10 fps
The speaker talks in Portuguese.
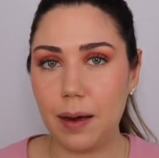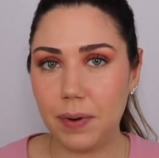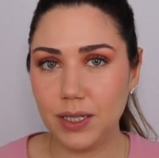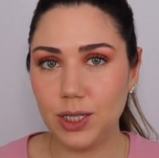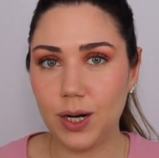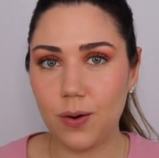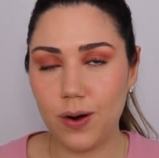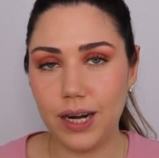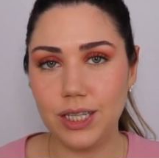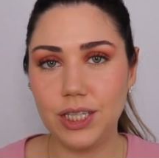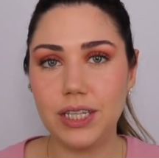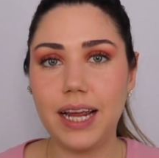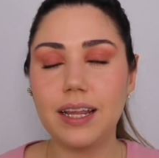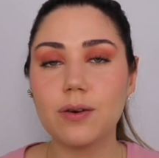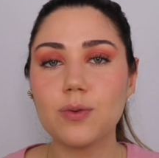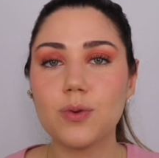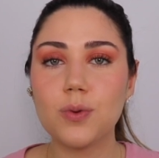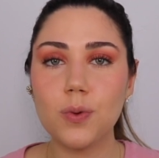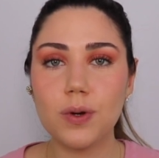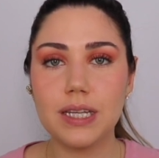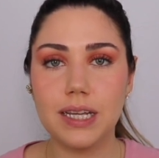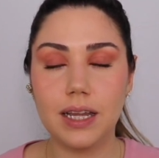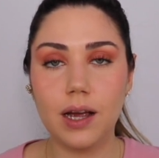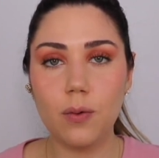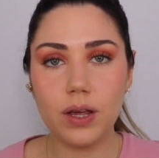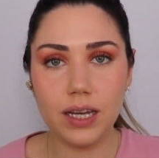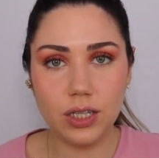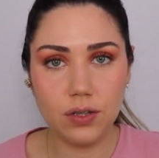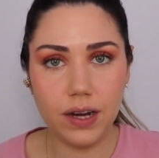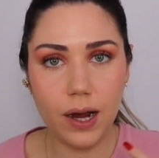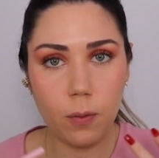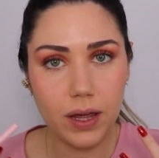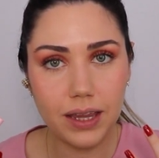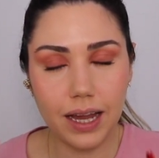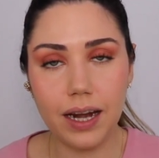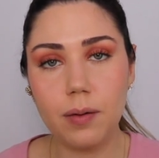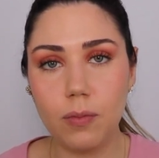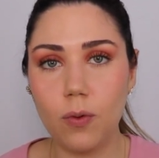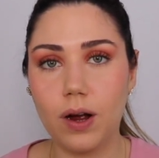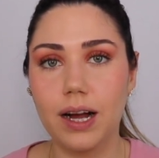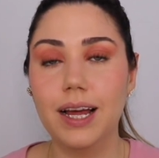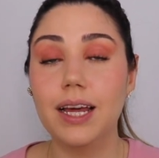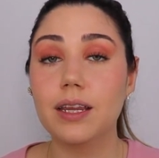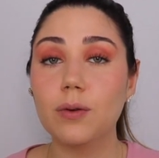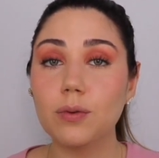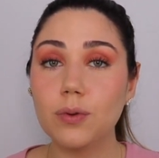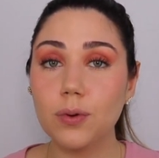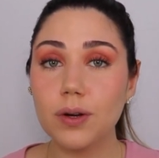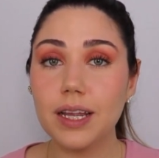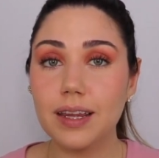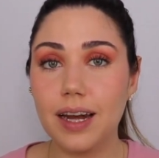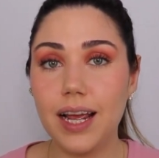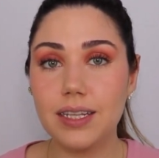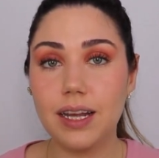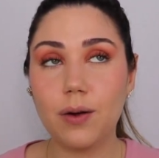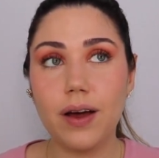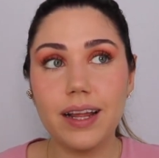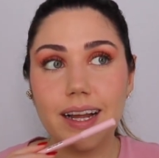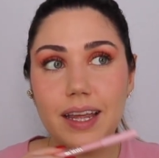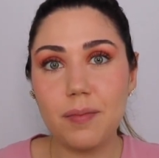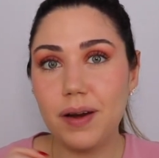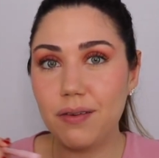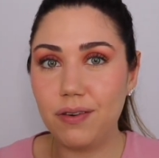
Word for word: A partir de agora, a gente entra nos truques, então, que a gente vai aumentar a boca. Então, truque 3, agora daqui pra